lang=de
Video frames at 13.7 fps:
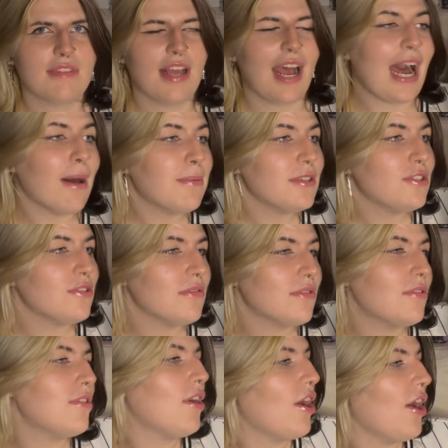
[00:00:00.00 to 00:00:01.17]
Habe ich
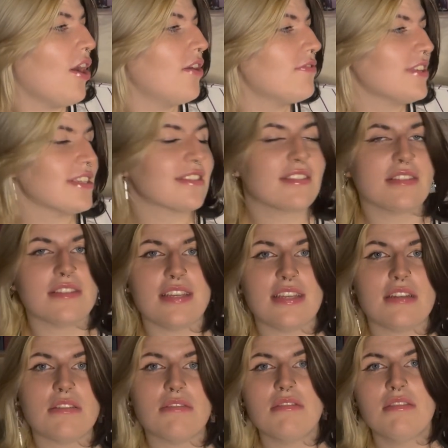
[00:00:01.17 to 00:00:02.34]
öfters
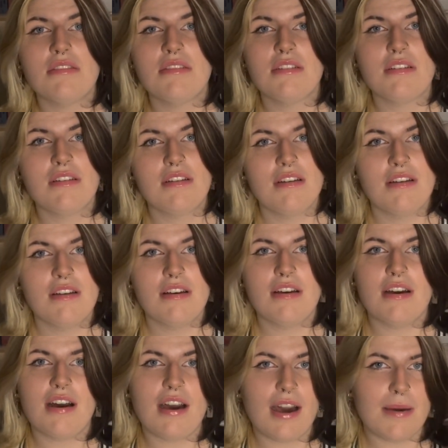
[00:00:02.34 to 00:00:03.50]
gesehen,
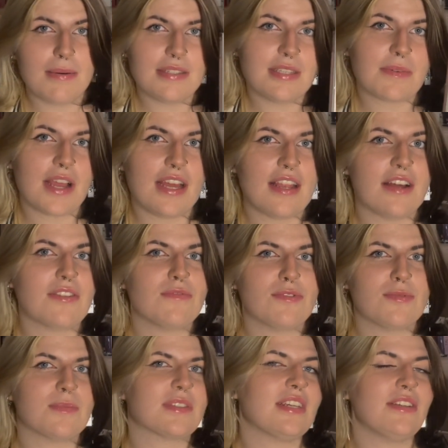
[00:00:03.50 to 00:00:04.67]
aber ich habe keine Ahnung,
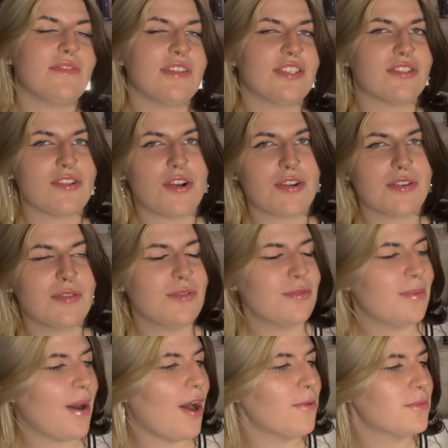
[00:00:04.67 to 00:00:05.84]
worum es geht, welches Genre
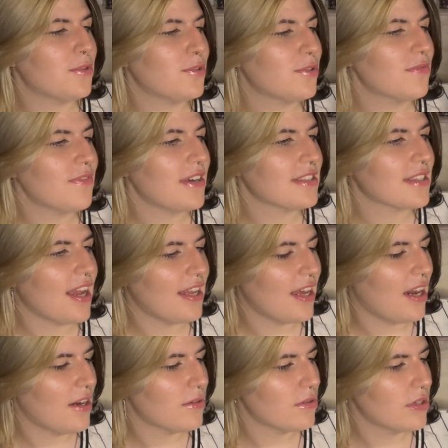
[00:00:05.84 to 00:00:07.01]
überhaupt, irgendwas, keine
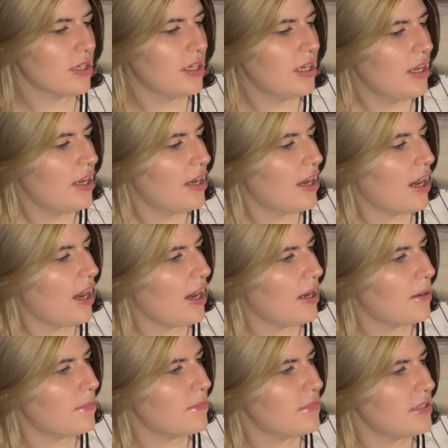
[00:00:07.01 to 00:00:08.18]
Ahnung.
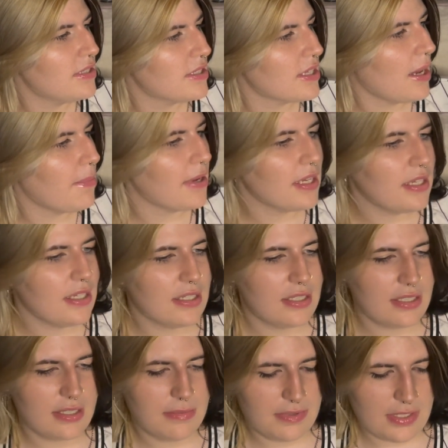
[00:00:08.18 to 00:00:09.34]
Ähm, ist aber hier
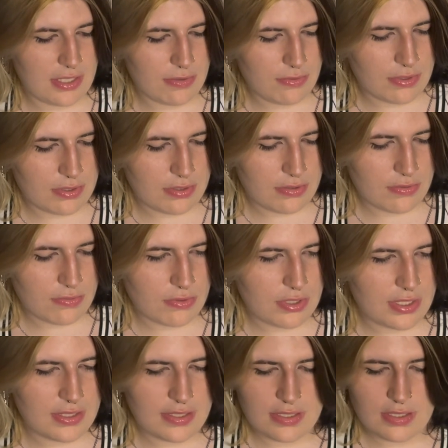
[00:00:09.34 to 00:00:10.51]
in einem sehr guten
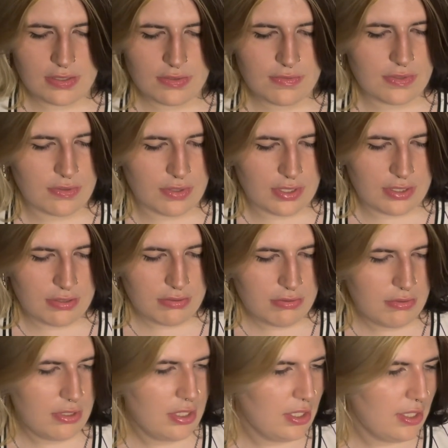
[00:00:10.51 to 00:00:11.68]
Zustand, sieht aus wie neu.
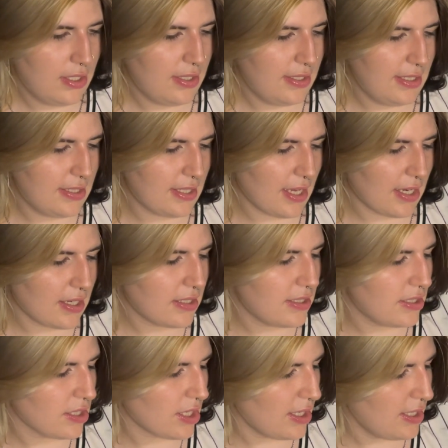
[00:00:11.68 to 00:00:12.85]
Nichts
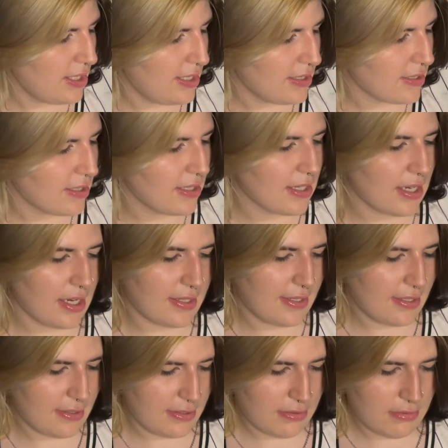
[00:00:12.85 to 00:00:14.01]
angeditscht, keine Leserin, gar
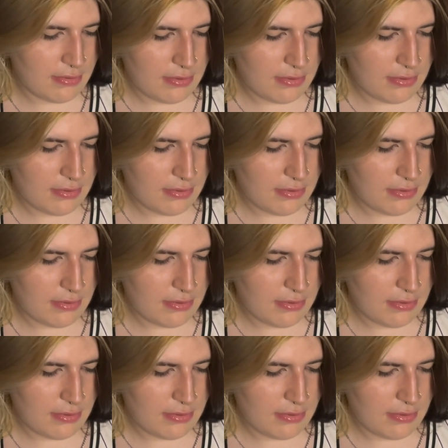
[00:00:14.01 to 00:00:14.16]
nichts.